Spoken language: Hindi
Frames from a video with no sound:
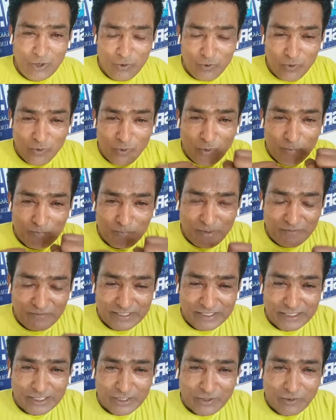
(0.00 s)
लोगों को
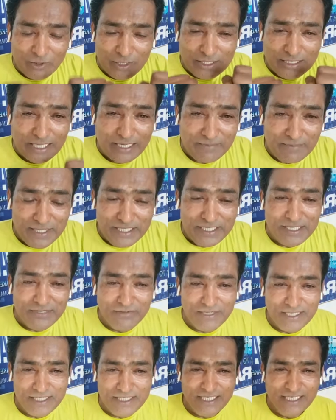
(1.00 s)
पवित्र और धर्मी
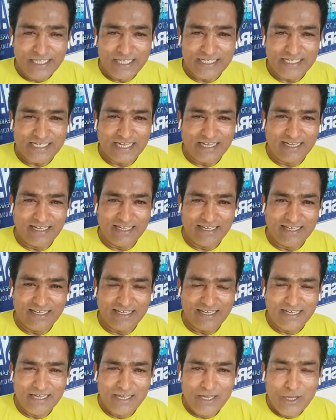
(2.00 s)
जीवन जीना सिखाएं
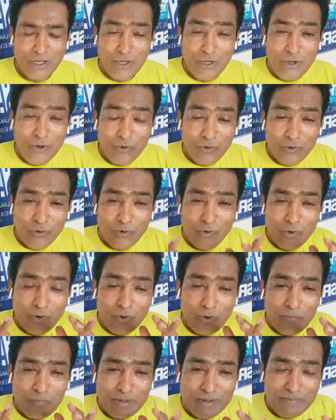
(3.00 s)
लोगों
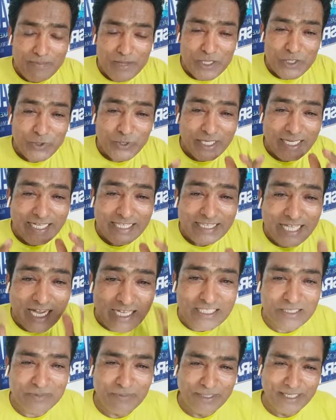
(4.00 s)
को परमेश्वर के
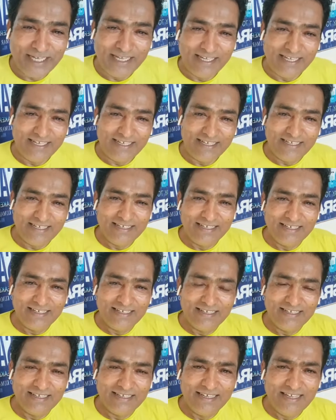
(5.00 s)
दास बनाएं
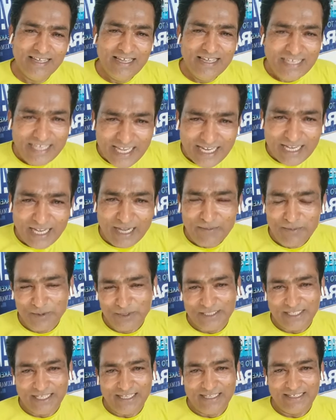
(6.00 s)
ये काम
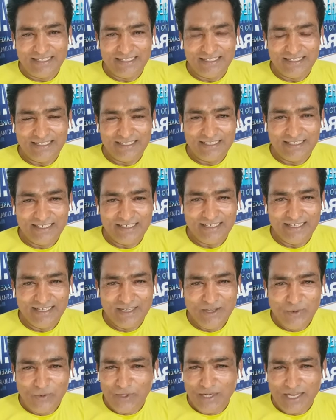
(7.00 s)
होता है
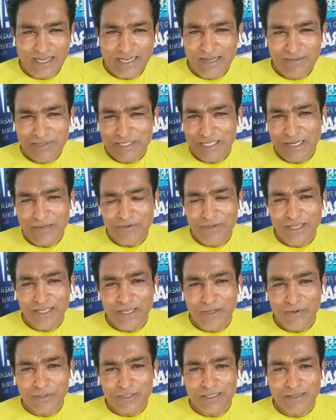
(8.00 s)
उनका काम सिर्फ ये
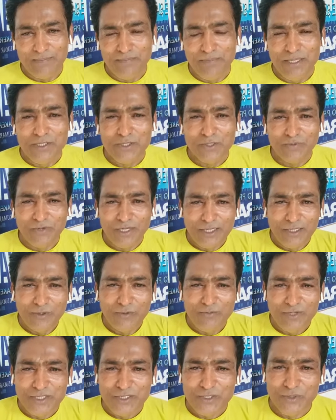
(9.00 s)
नहीं होता बीजो बड्डो
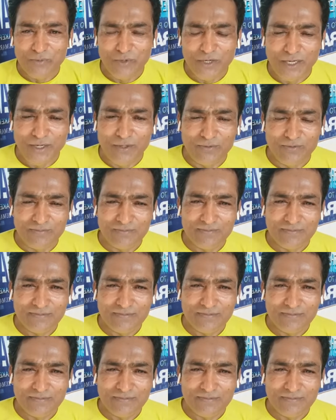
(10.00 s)
बीजो बड्डो